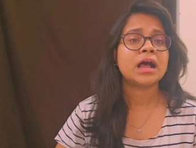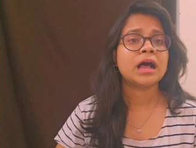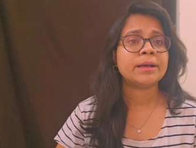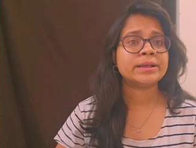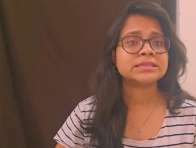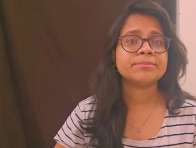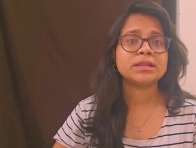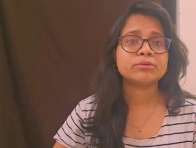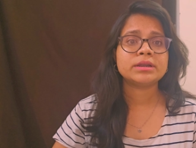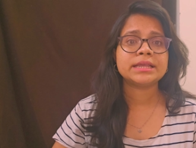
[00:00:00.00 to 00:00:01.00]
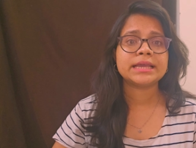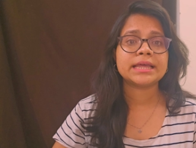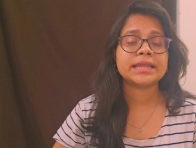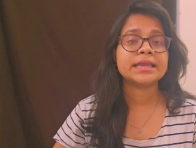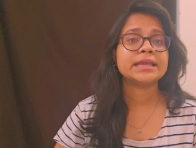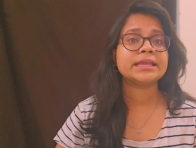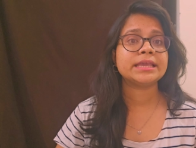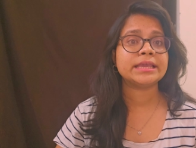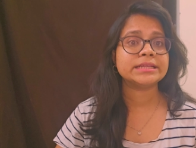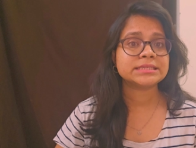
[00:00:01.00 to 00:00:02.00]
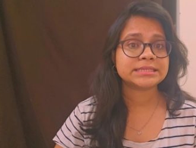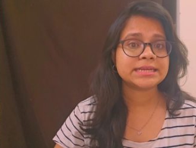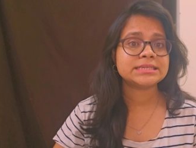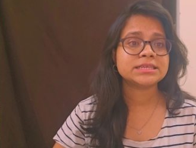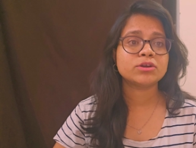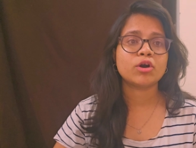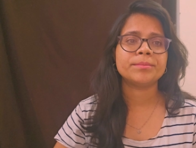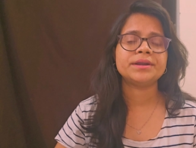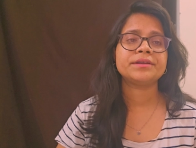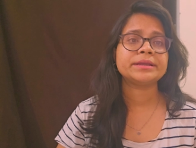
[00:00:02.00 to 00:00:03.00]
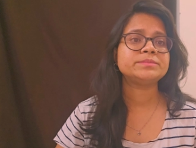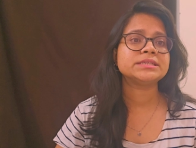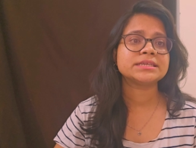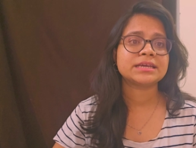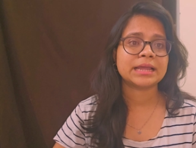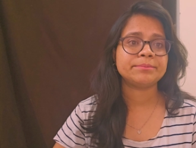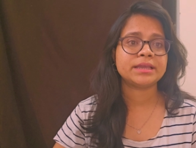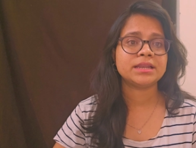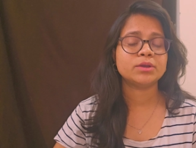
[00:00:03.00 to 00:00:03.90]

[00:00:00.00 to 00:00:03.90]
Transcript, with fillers: हम ऐसा बिल्कुल नहीं कह रहे हैं कि इन स्टेट्स की गवर्नमेंट रेप जैसे क्राइम के लिए